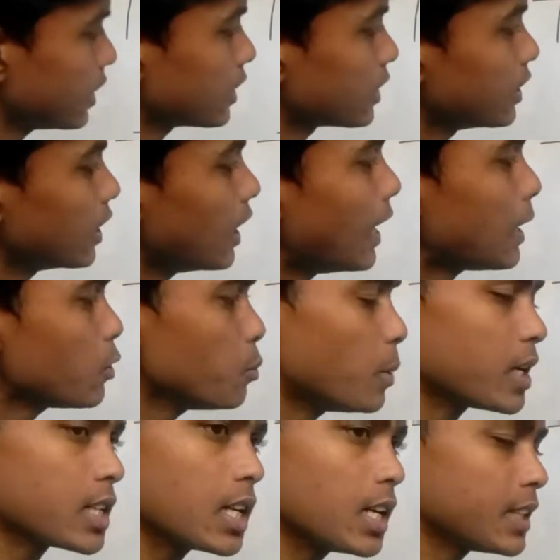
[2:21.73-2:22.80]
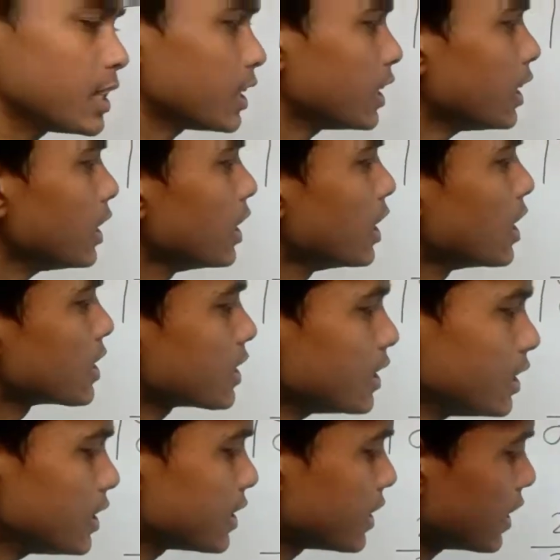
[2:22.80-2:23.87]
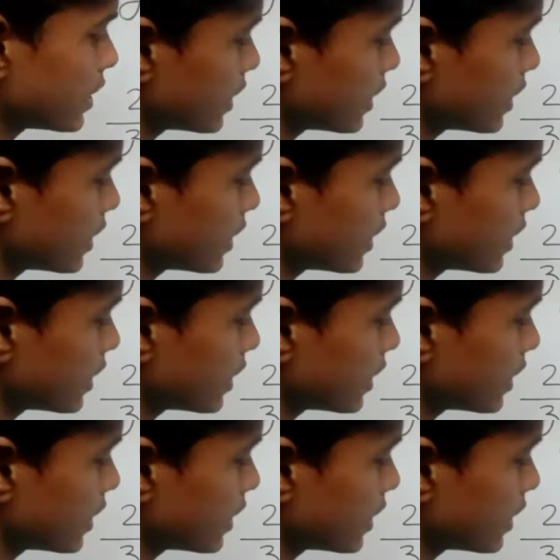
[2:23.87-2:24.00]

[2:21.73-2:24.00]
जाएगी आठ ऊपर चला जाएगा छः नीचे आ